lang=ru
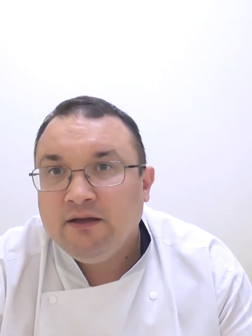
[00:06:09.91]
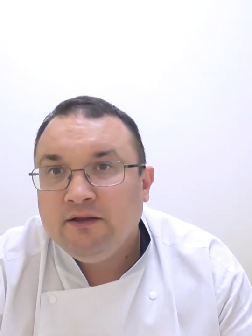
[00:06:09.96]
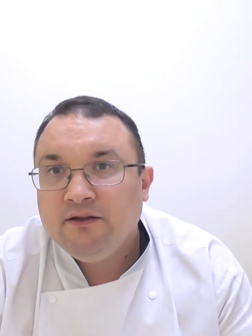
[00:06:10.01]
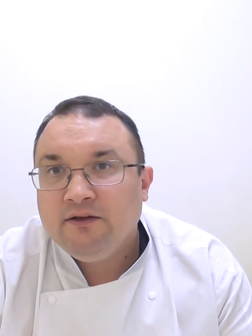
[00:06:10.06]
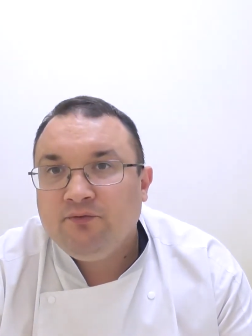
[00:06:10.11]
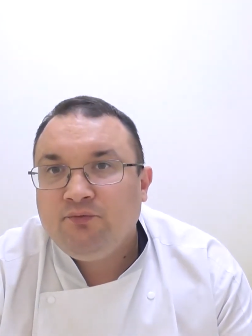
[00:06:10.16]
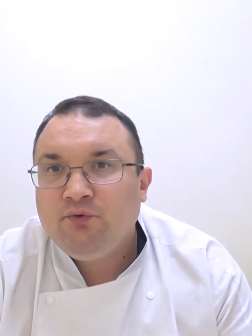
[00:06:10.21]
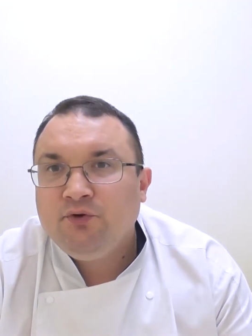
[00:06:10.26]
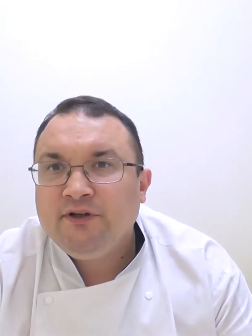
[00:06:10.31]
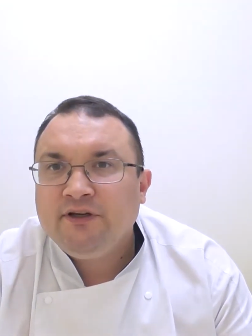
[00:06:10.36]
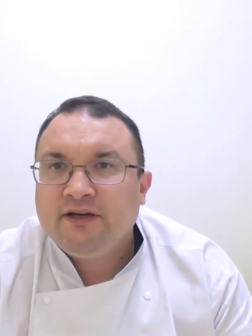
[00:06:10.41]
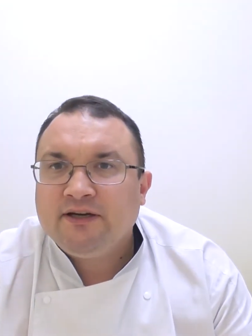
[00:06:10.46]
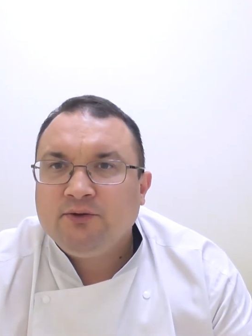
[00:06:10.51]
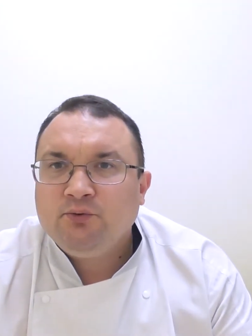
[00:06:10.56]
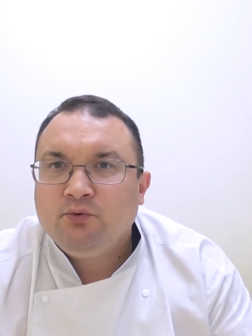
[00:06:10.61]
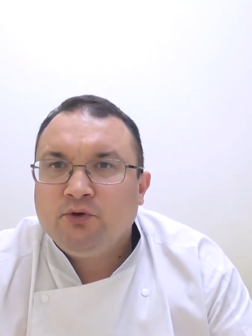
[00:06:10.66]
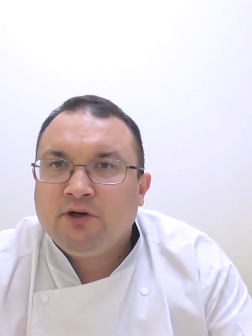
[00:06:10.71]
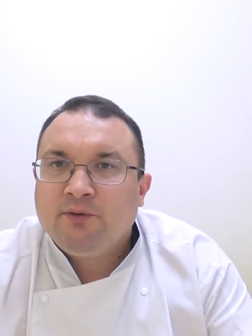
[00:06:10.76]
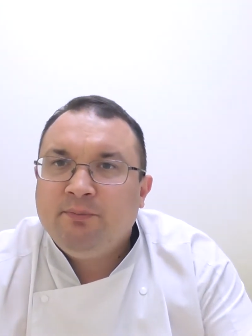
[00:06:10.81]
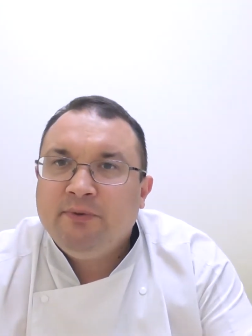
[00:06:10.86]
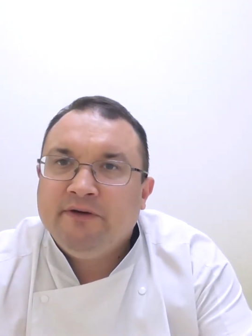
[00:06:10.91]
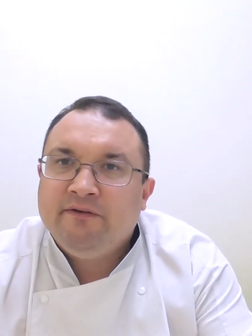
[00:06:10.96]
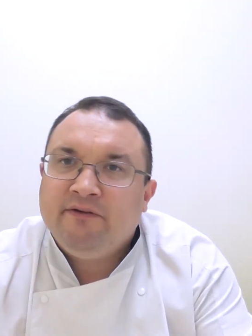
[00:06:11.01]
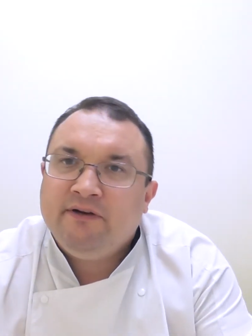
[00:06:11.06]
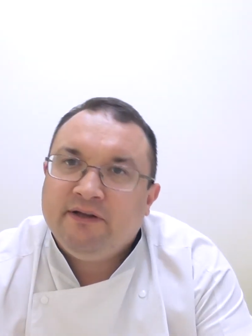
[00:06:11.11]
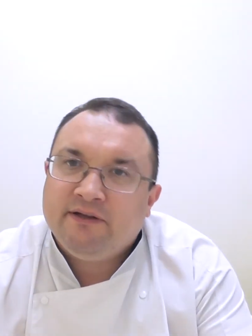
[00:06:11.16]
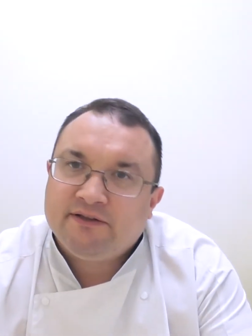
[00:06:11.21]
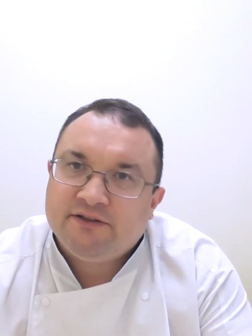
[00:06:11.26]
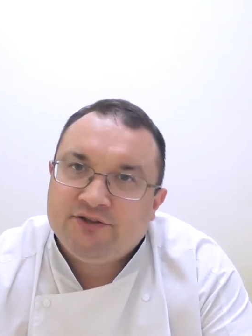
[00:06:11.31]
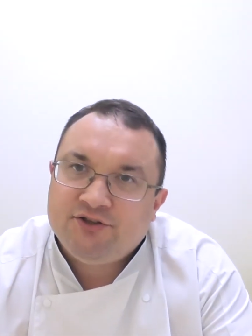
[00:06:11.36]
на фоне которых
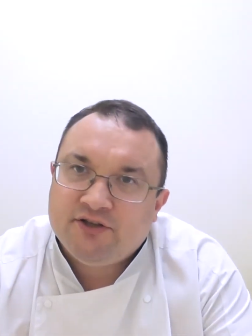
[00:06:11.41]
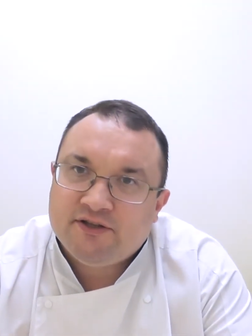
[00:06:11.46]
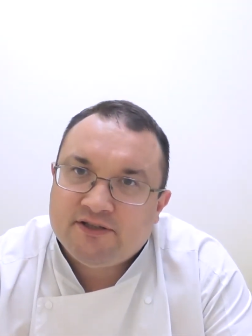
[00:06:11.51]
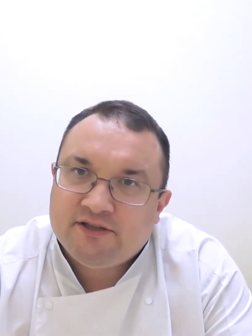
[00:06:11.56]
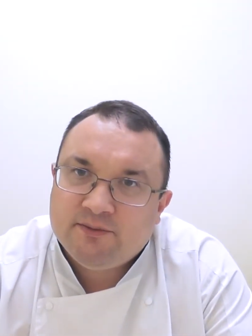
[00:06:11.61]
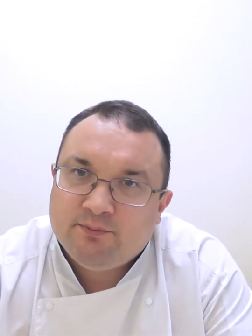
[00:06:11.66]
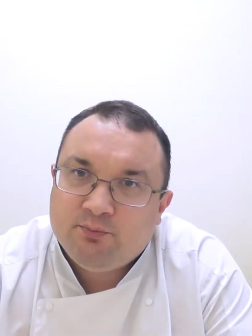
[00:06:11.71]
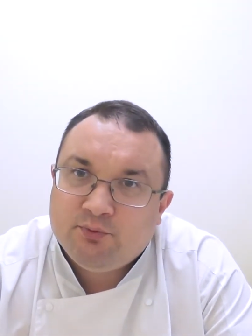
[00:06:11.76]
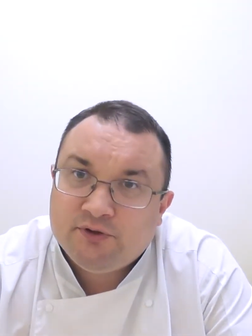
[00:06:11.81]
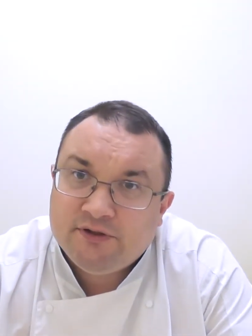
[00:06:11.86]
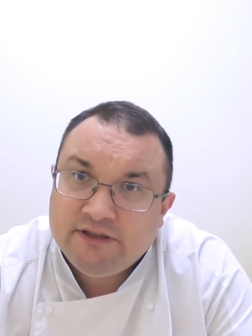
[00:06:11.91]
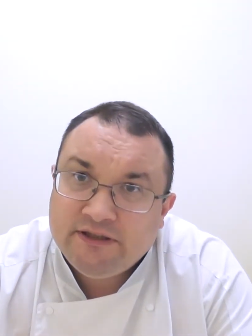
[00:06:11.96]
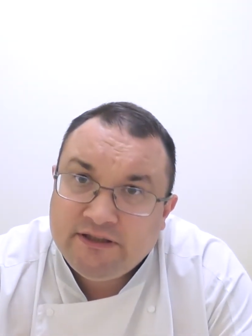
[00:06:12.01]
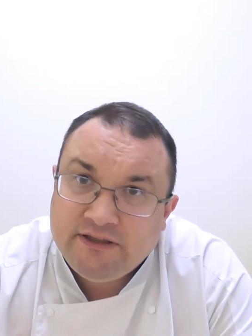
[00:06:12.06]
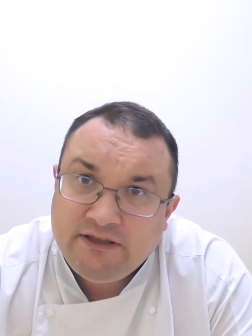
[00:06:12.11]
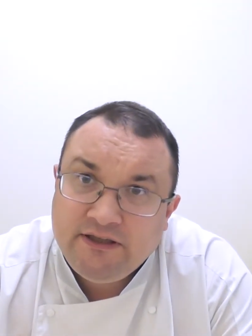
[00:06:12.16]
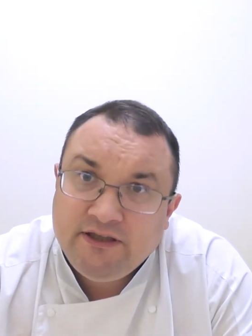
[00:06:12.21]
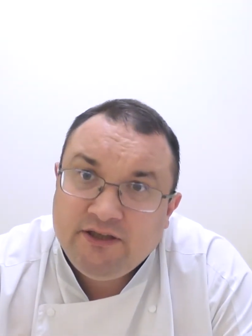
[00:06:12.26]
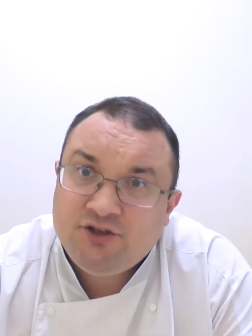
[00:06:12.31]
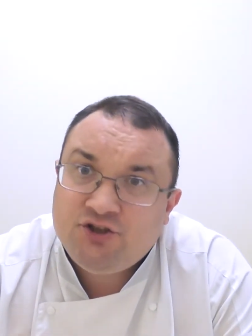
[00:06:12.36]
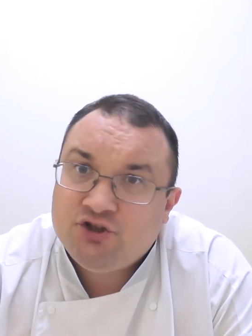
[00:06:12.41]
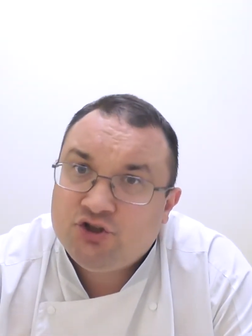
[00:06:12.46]
появляются часто пузырьки,